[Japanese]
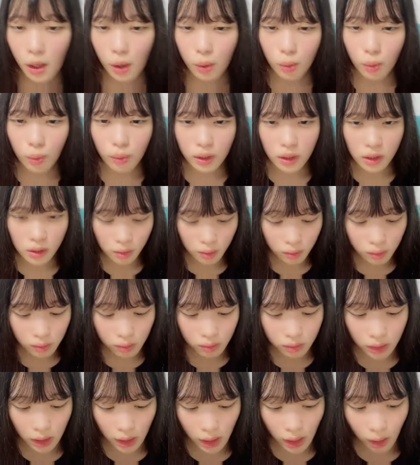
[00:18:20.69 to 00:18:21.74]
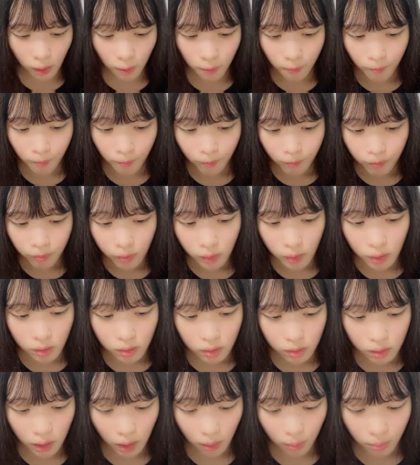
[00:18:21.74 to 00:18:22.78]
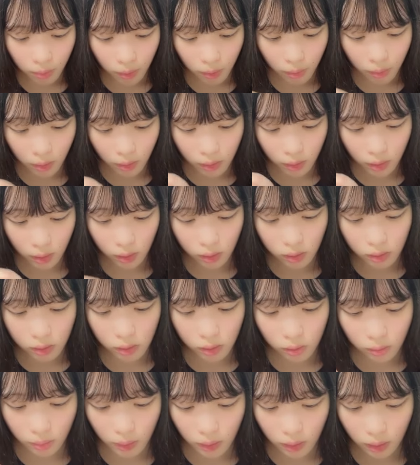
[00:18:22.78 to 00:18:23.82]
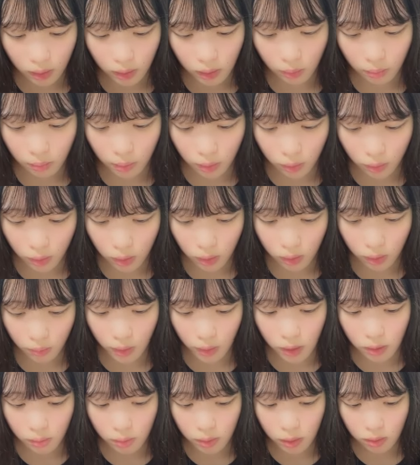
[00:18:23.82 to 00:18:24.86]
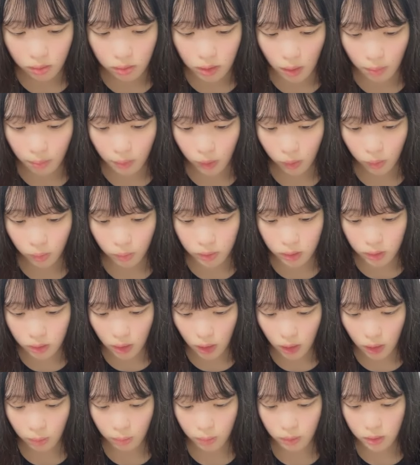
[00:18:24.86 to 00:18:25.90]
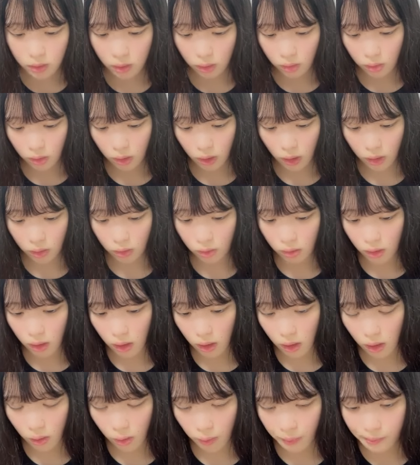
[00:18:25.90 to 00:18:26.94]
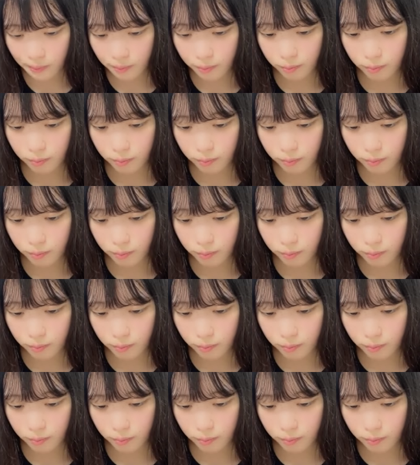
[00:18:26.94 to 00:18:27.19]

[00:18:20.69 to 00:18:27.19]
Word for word: 冷凍にんにく餃子え牛タン麺はねその場で食べるのがいいかもあでも牛タン麺お持ち帰りもしたことあるできる